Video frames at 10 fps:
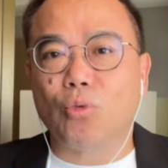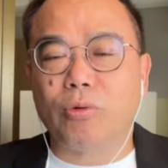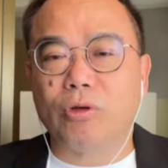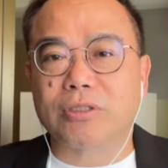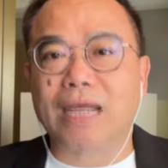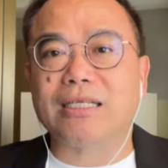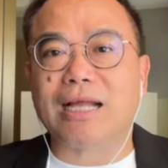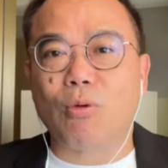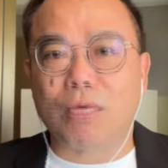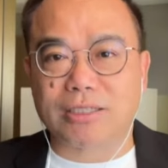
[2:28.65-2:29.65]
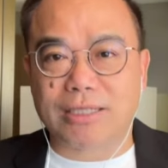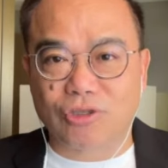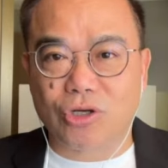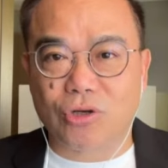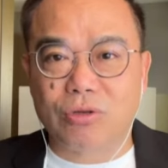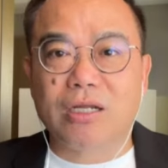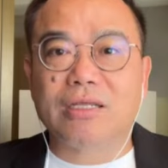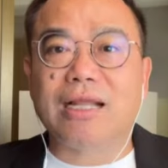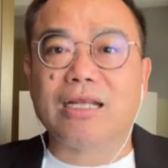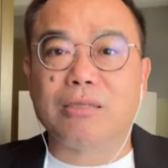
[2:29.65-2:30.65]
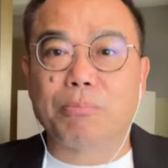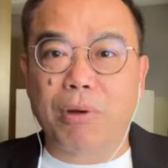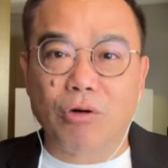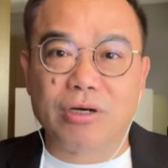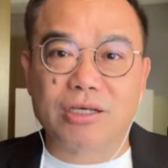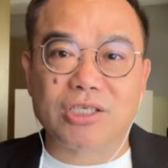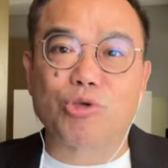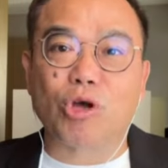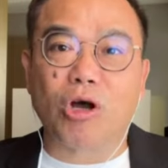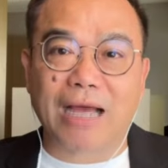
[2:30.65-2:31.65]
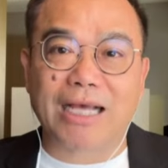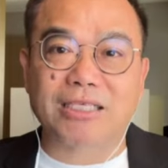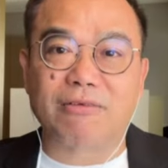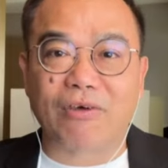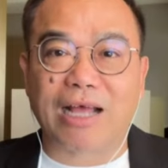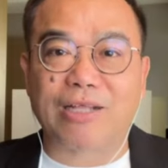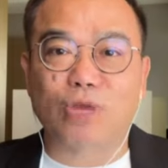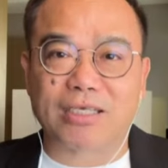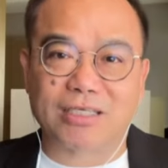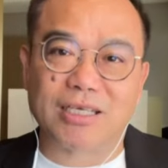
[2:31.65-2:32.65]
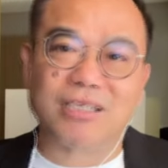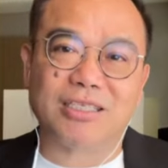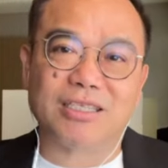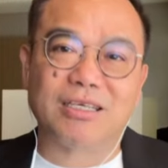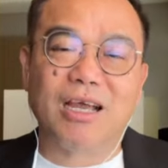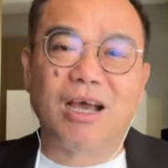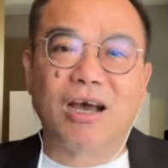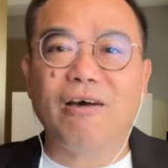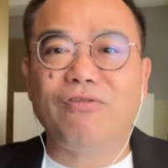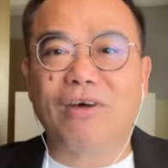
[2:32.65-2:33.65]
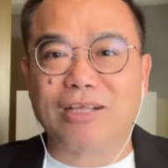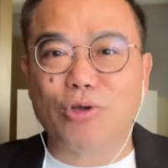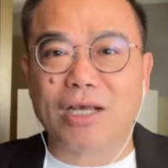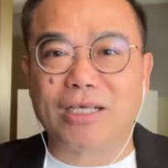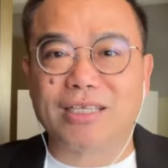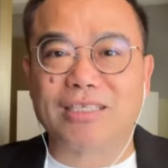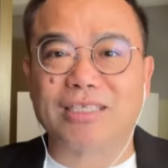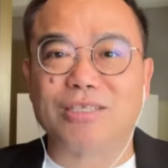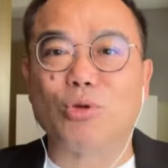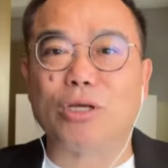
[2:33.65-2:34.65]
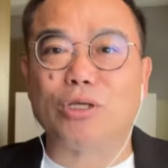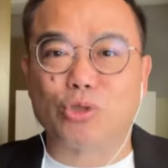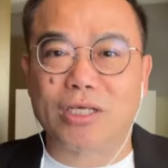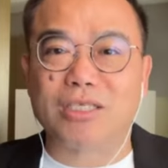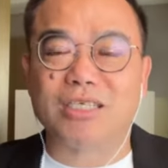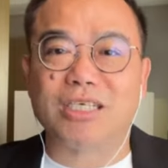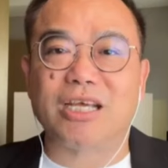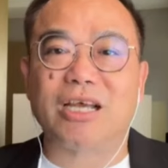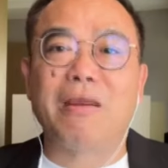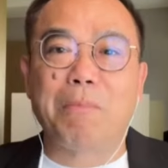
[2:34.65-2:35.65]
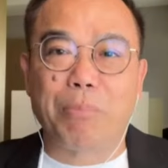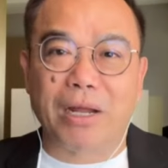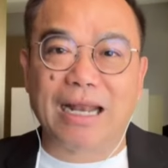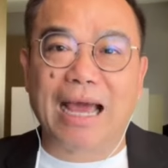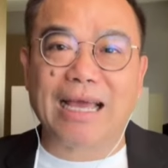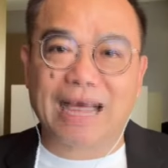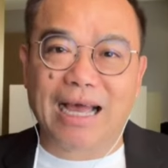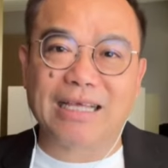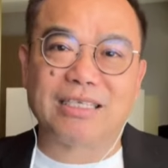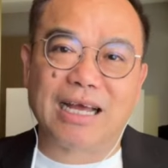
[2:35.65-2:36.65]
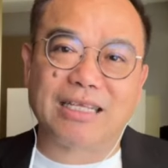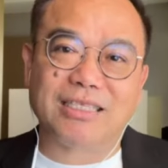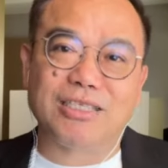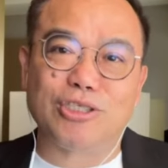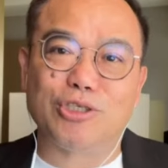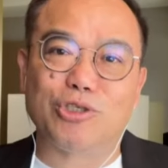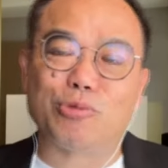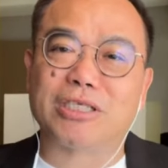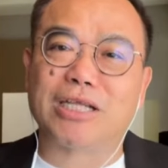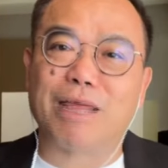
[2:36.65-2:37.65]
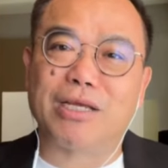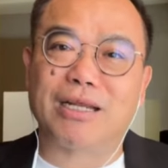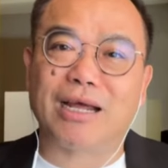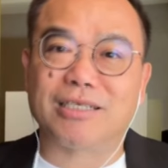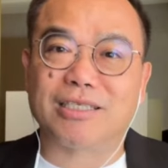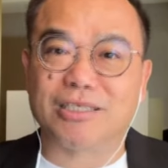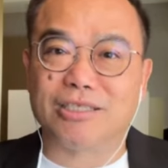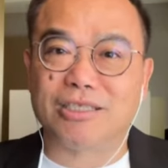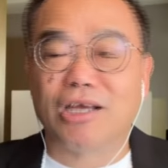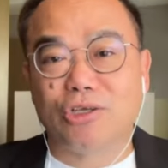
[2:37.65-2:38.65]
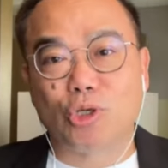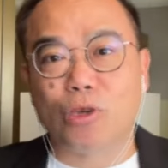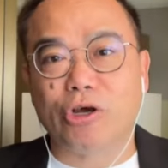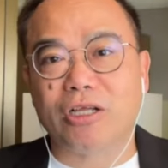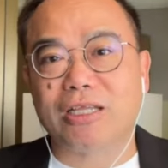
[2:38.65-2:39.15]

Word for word: 通货膨胀一旦往上走，那你鲍尔是不是要开始反转升息？而反转升息对全世界本来看起来经济就不是太明朗的经济，就会